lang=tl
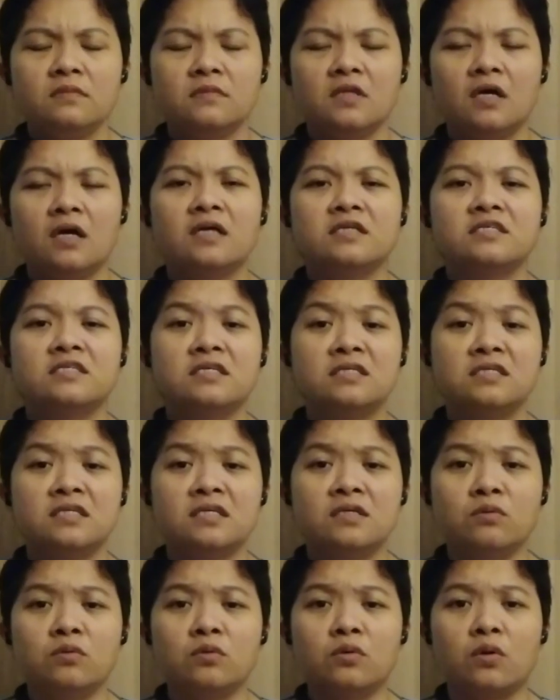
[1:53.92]

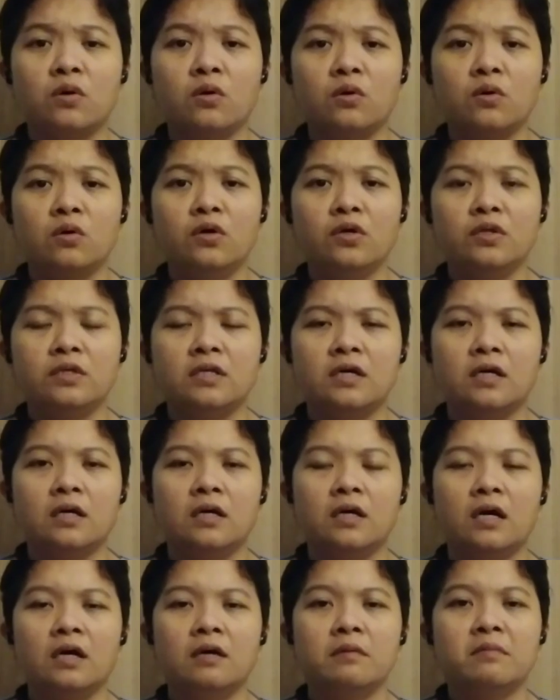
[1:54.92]
nakasisiguro ko
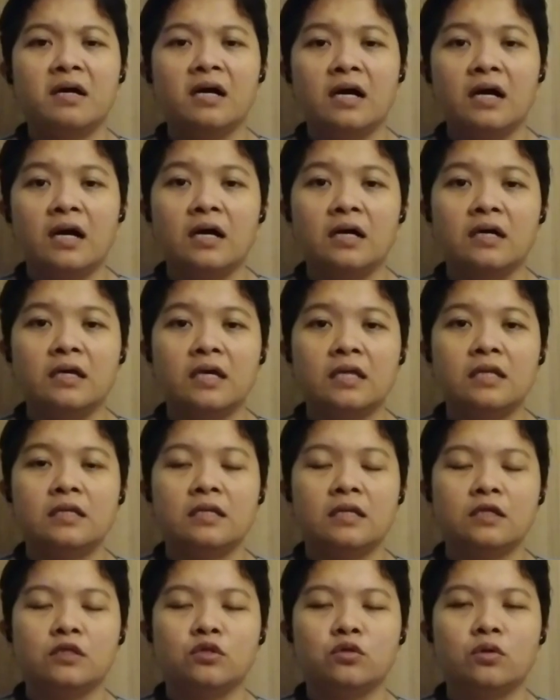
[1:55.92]
na ang mga anghel
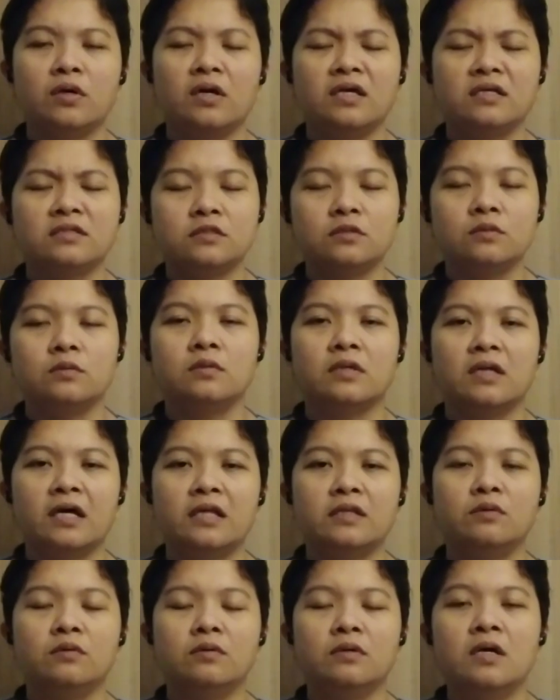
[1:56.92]
na ito ay
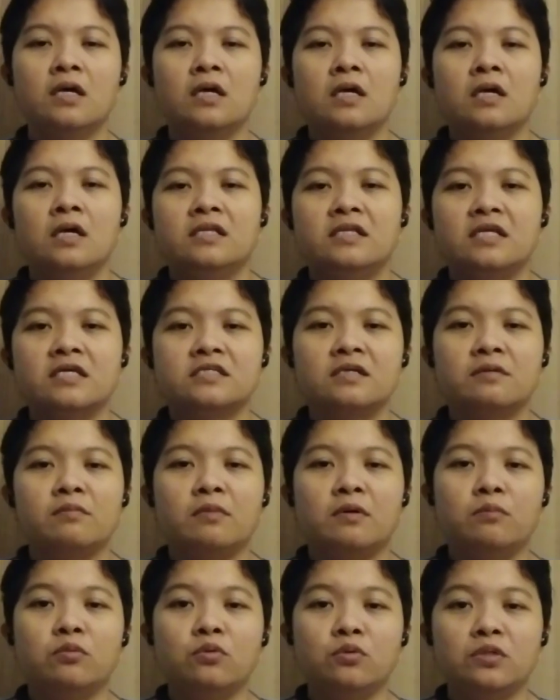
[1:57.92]
siguradong nasa
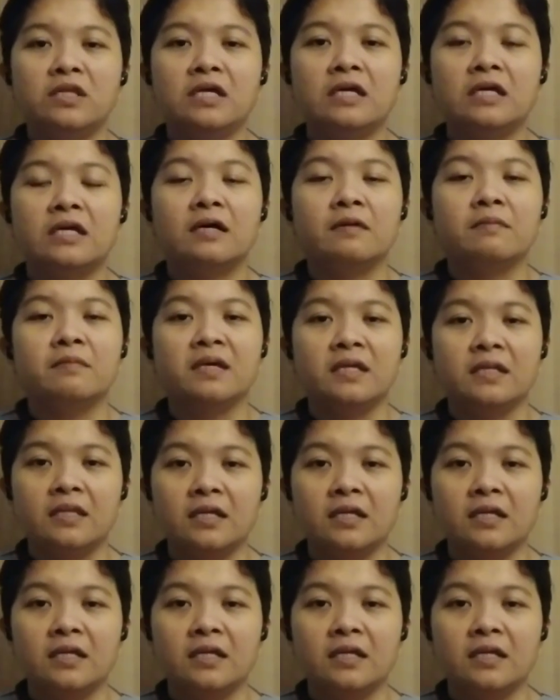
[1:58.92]
mabuting kamay